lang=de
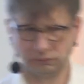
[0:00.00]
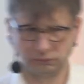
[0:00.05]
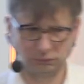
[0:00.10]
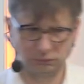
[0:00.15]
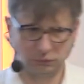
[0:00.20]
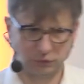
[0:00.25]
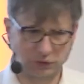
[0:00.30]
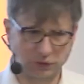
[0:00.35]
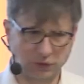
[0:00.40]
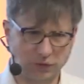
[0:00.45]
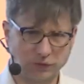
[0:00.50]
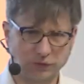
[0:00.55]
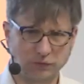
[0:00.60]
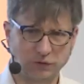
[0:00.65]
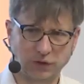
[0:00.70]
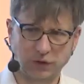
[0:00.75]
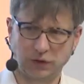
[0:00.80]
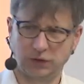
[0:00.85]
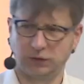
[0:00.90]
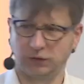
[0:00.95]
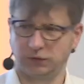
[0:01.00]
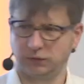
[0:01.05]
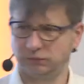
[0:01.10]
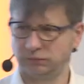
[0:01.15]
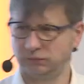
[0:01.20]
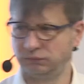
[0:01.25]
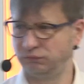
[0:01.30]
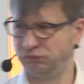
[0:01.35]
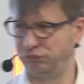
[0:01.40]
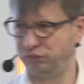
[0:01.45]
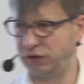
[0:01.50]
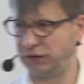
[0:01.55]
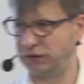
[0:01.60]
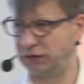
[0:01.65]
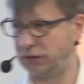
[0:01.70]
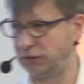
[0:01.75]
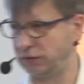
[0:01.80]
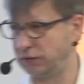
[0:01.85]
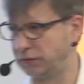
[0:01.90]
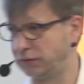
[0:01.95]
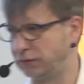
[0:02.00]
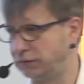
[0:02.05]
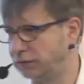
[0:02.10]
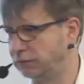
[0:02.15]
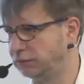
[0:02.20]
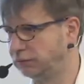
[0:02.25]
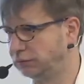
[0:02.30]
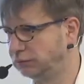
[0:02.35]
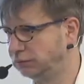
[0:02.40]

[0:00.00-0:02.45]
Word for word: Müsste auch so rechnen, ein paar tausend.